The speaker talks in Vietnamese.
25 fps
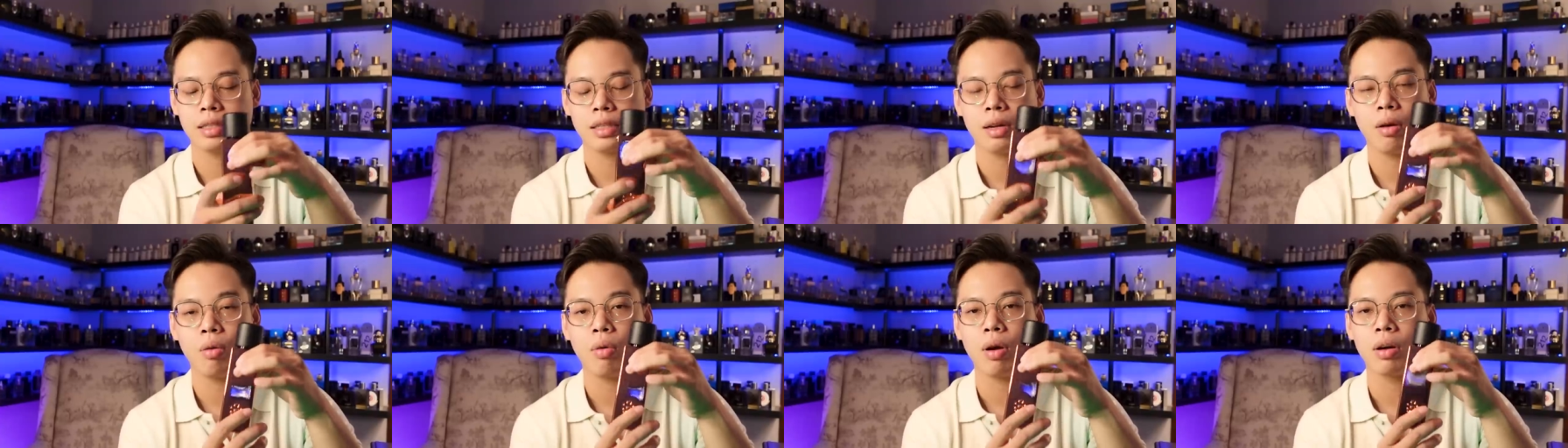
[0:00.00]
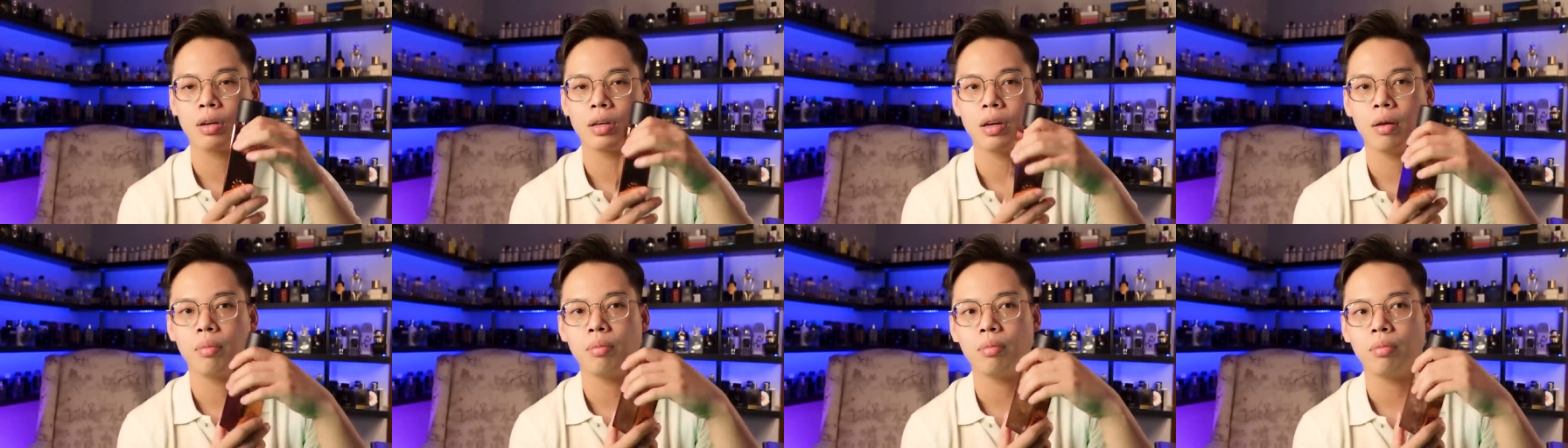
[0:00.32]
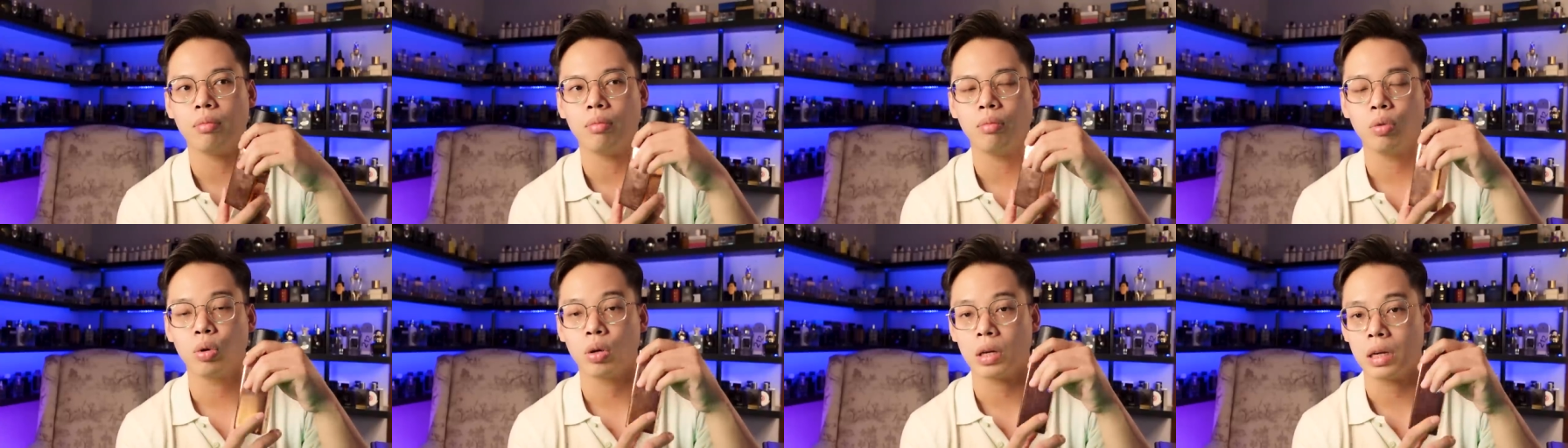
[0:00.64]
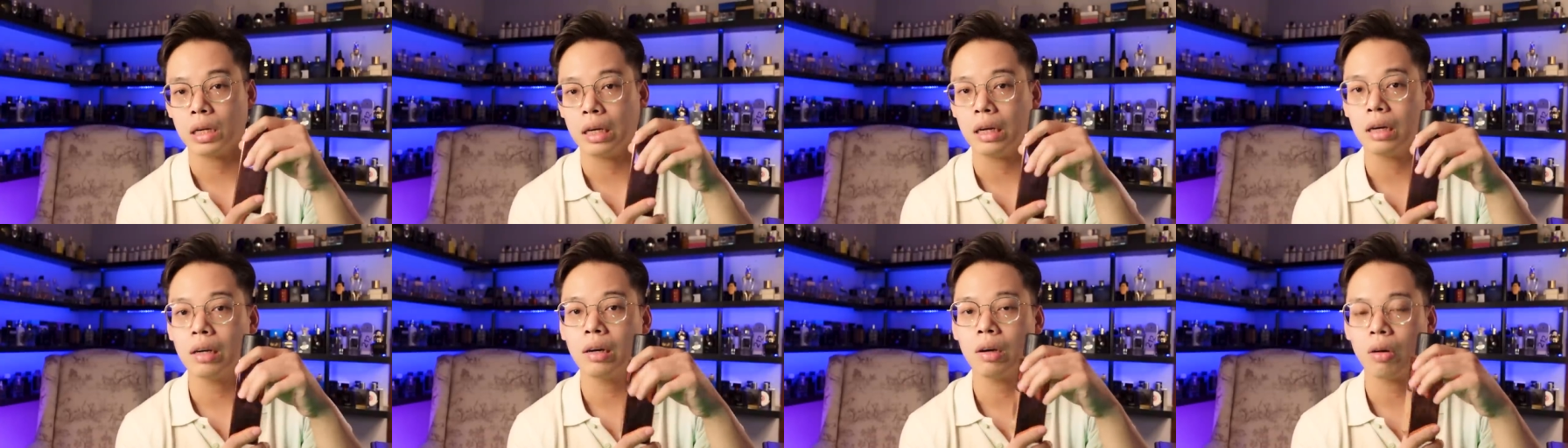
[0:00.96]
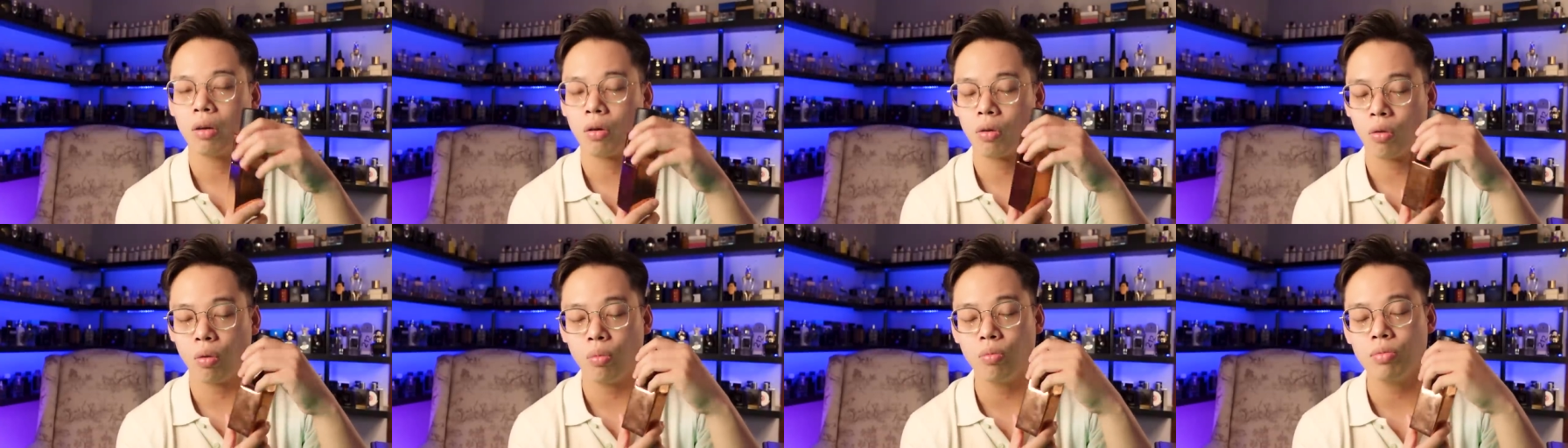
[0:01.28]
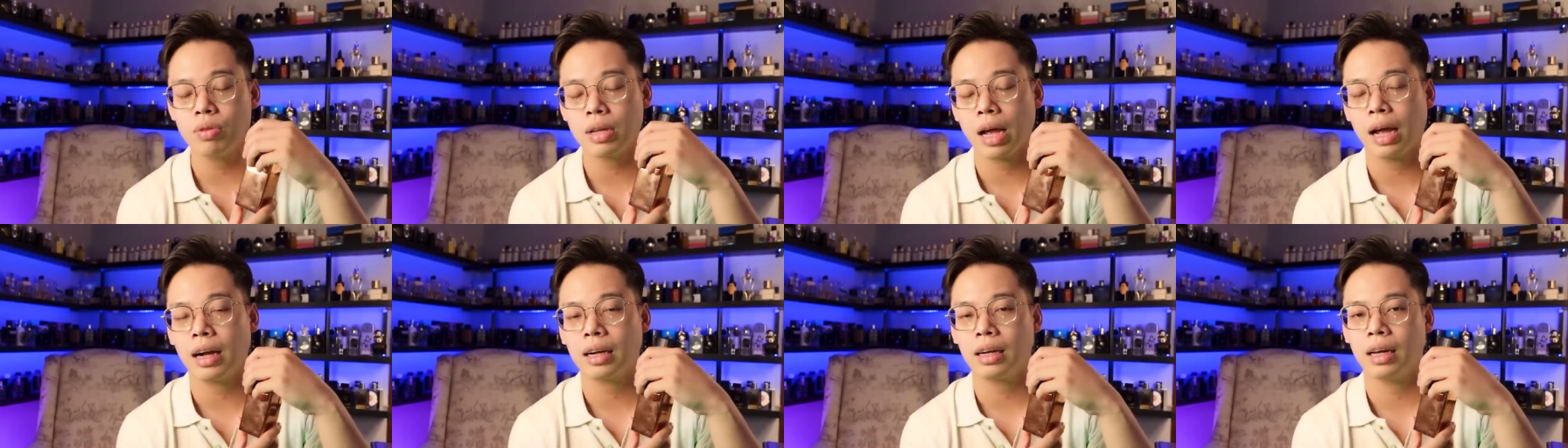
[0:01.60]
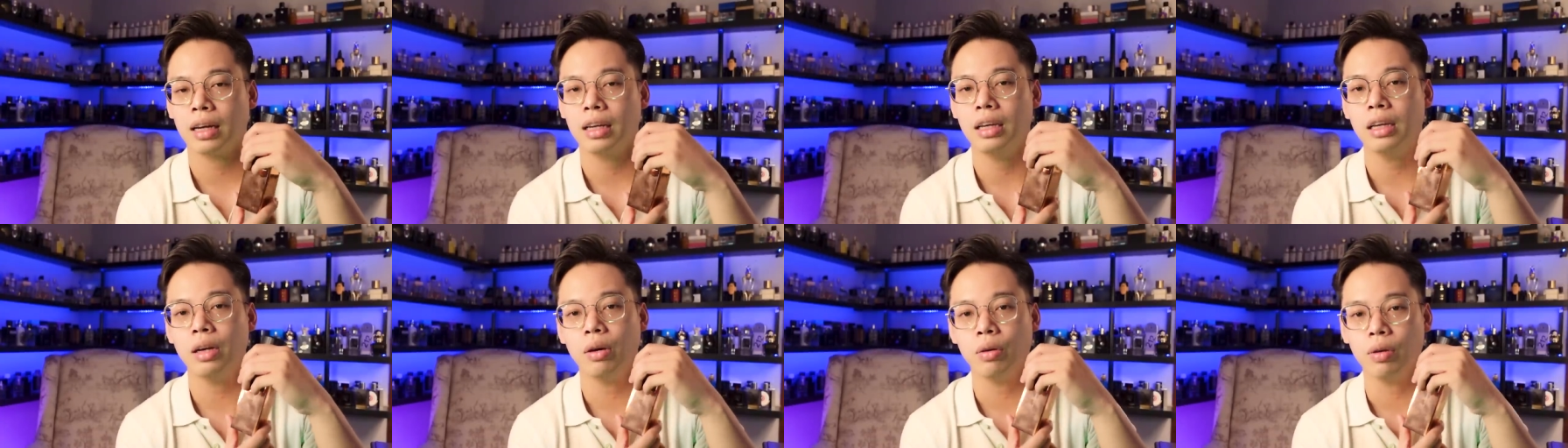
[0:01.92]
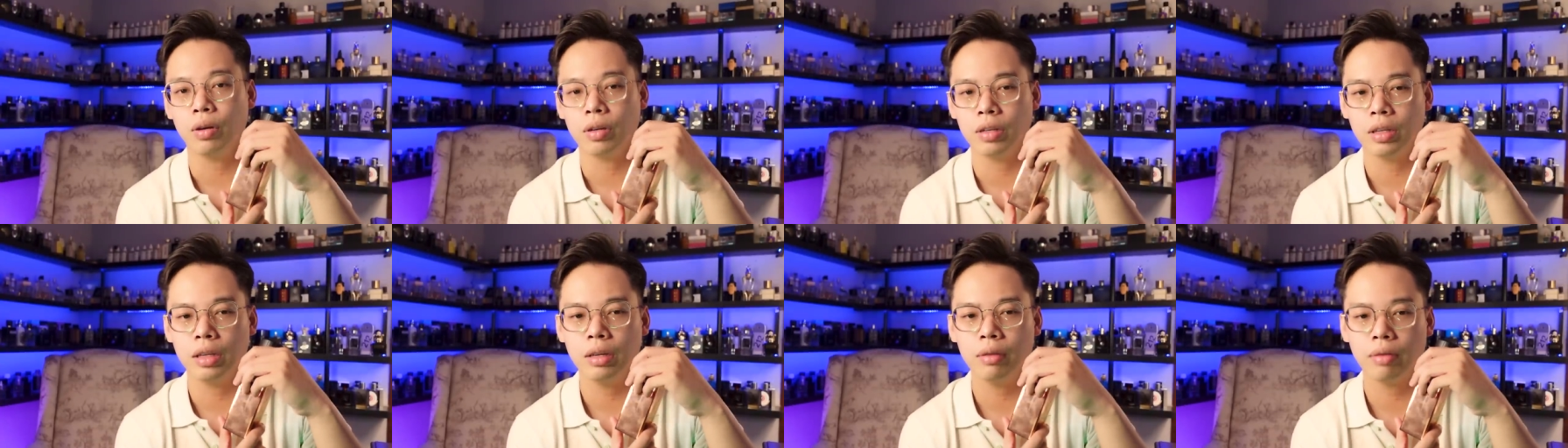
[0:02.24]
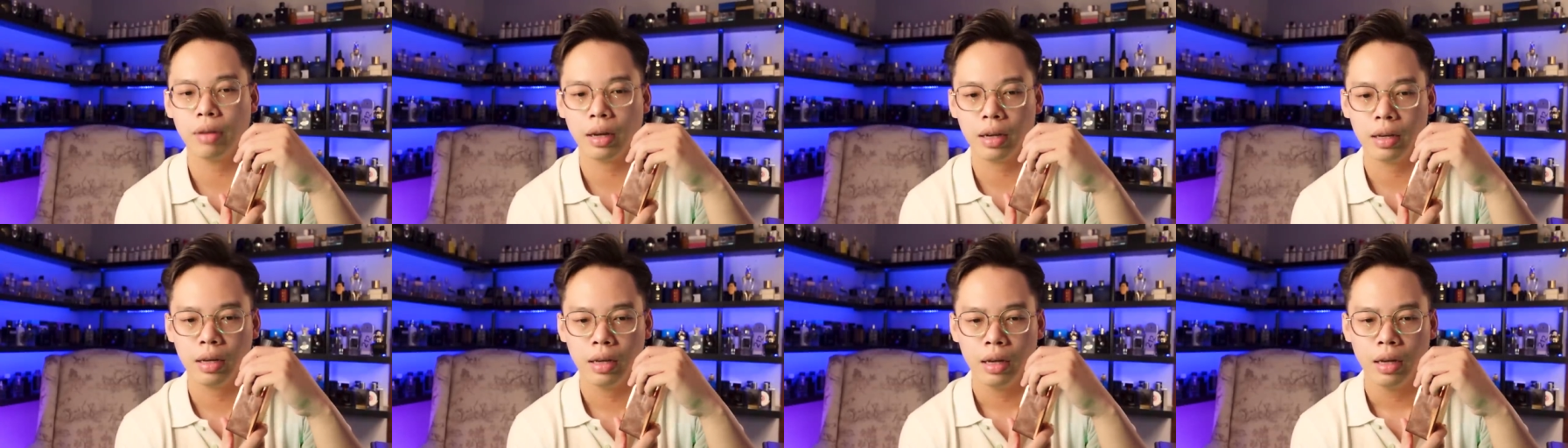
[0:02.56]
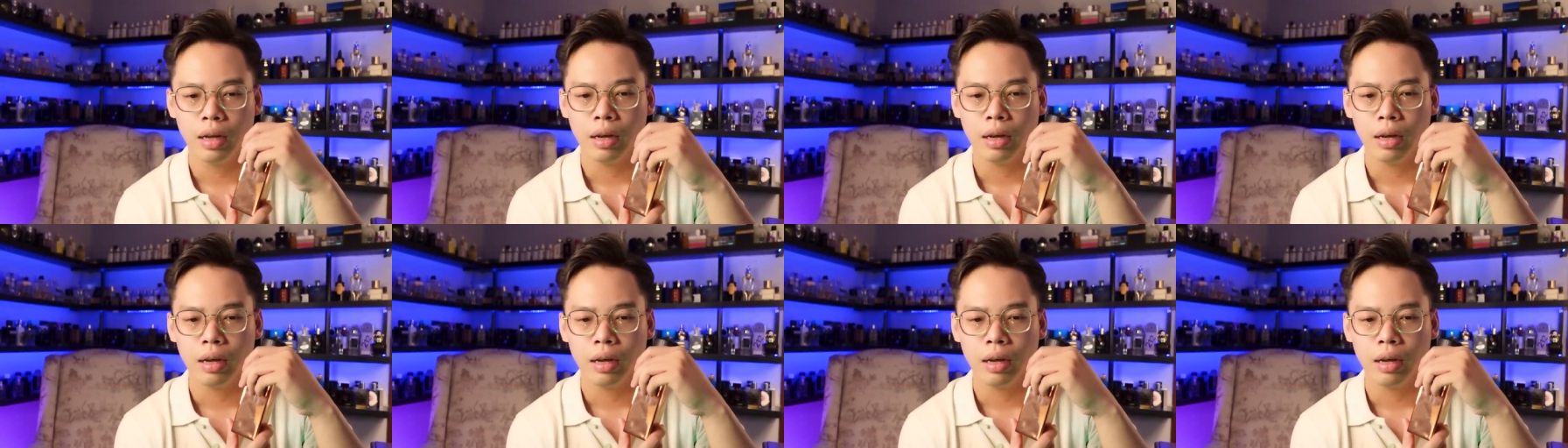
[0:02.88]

sau khoảng tầm tiếng nó cũng ra cái hiệu ứng như vậy